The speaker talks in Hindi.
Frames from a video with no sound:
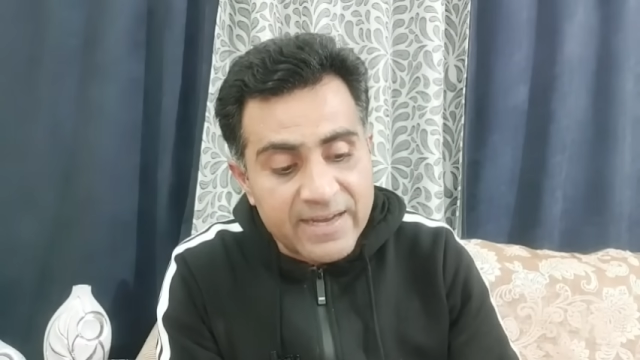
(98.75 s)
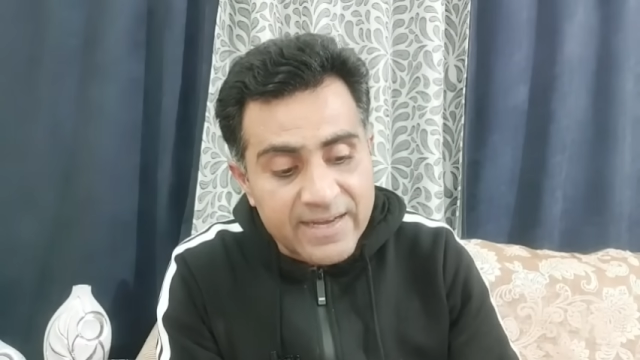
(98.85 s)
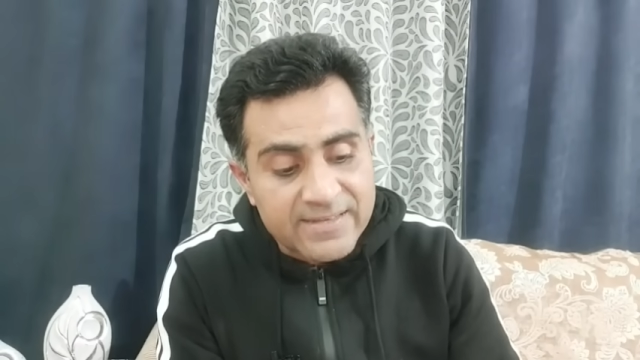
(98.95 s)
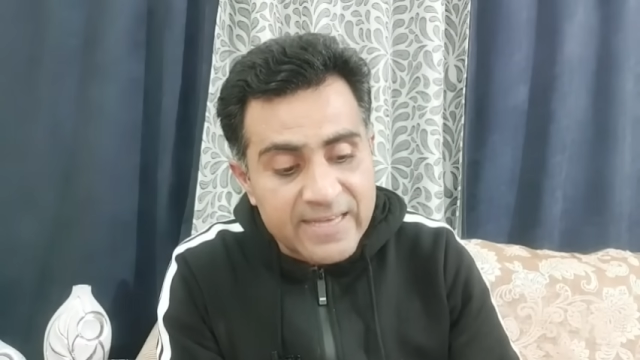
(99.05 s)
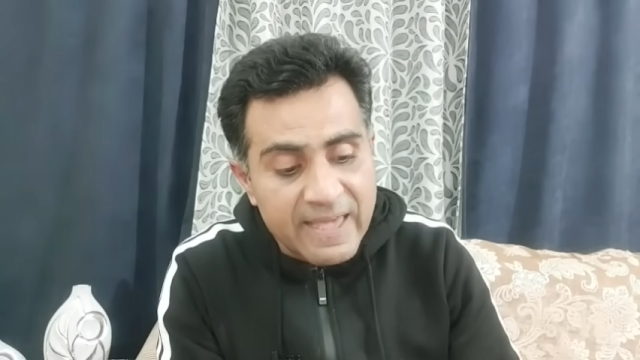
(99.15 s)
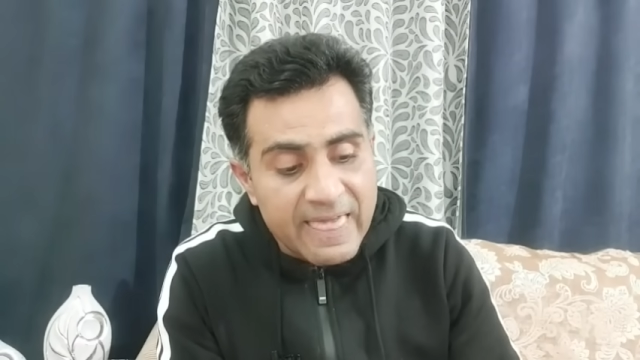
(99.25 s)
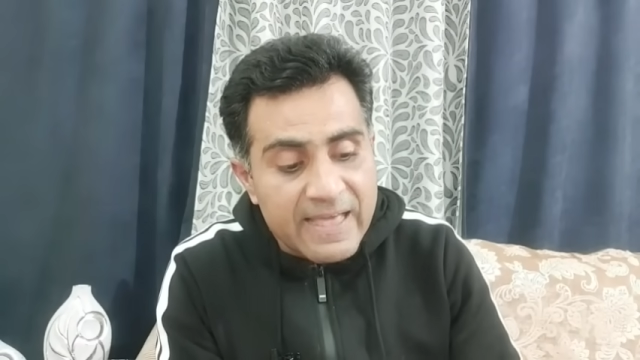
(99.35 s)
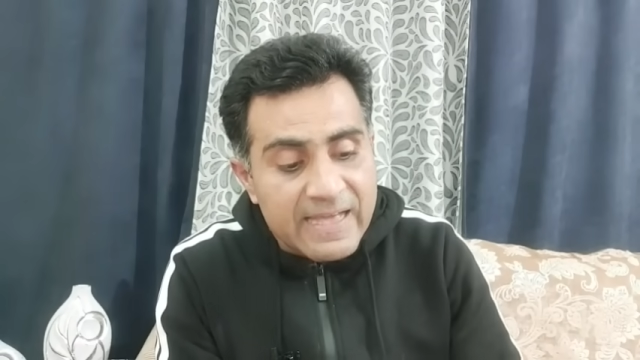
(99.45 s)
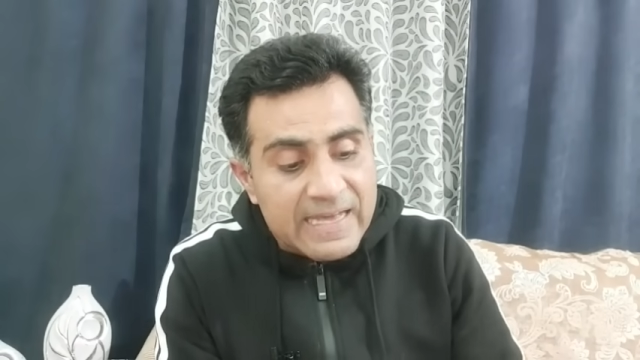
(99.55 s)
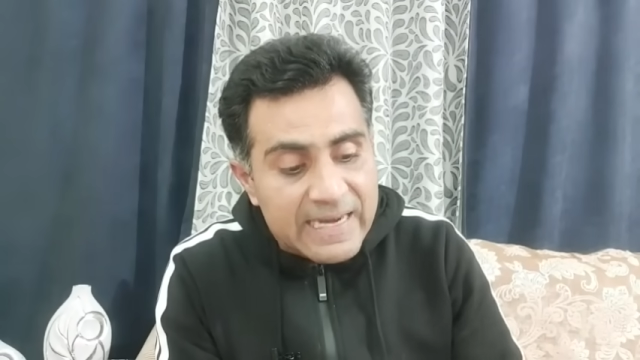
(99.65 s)
नगर से
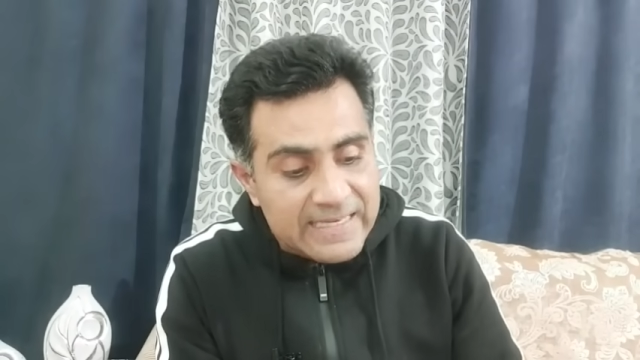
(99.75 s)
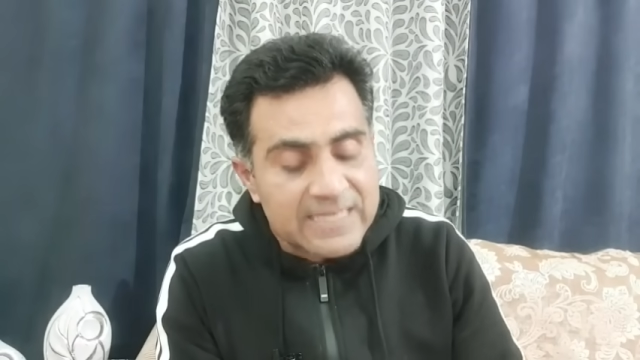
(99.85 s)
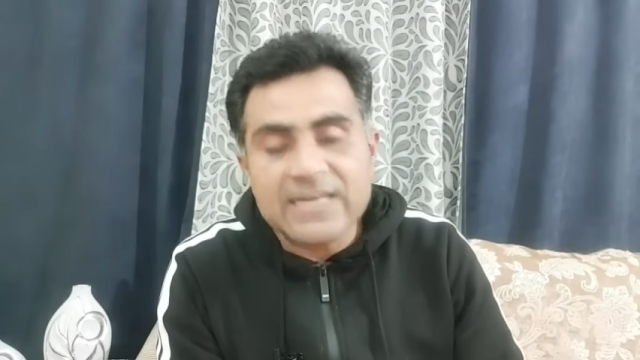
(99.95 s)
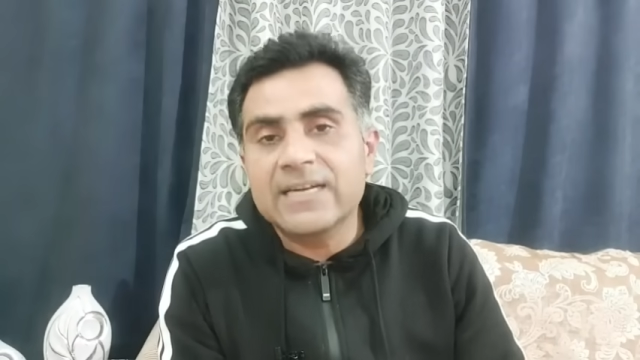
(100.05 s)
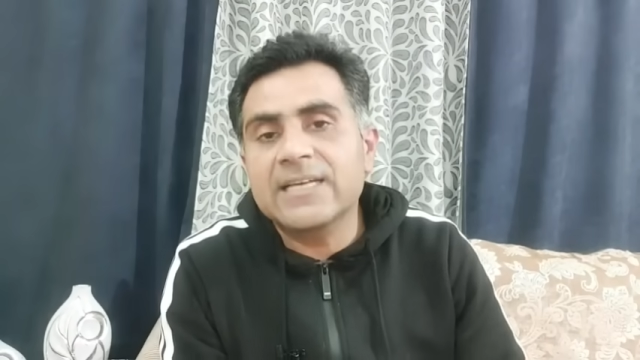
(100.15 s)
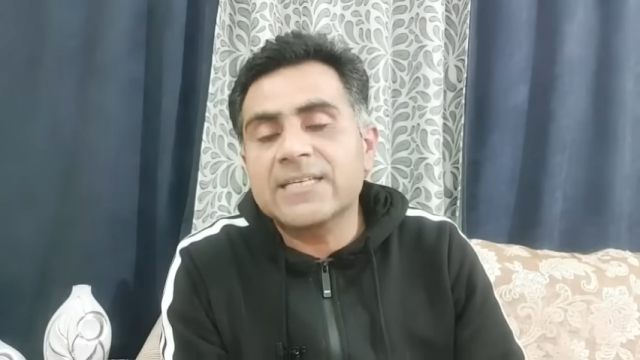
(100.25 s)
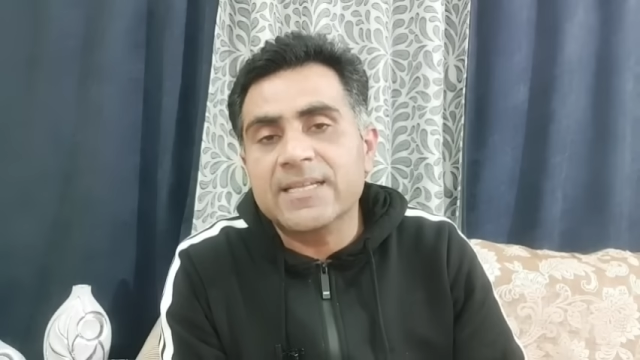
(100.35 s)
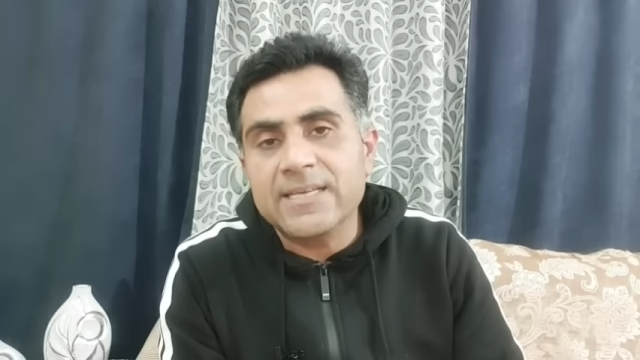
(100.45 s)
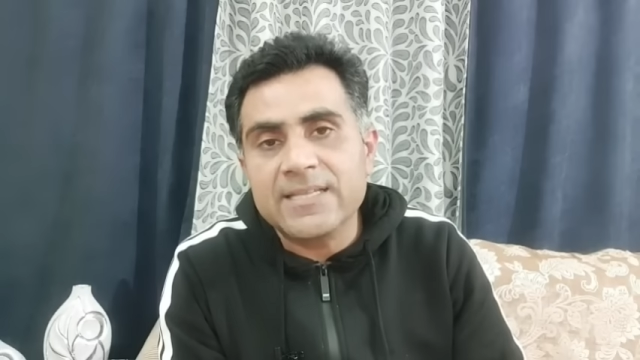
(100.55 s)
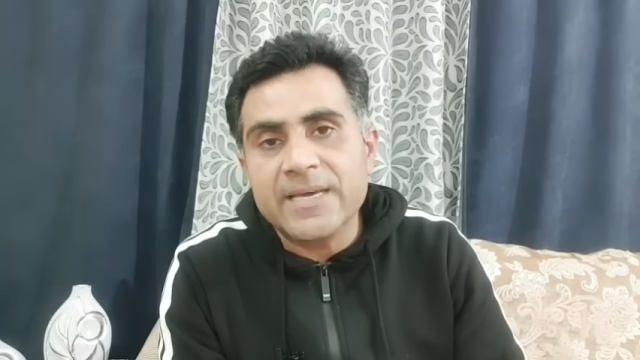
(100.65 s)
इलेक्शन लड़ना
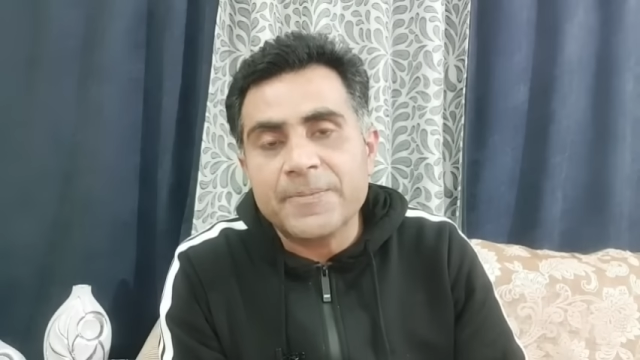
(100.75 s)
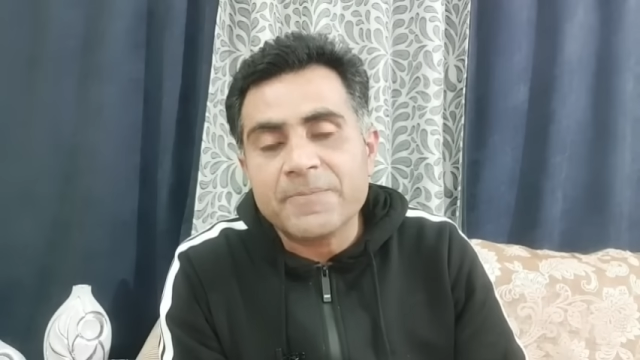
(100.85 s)
चाहते थे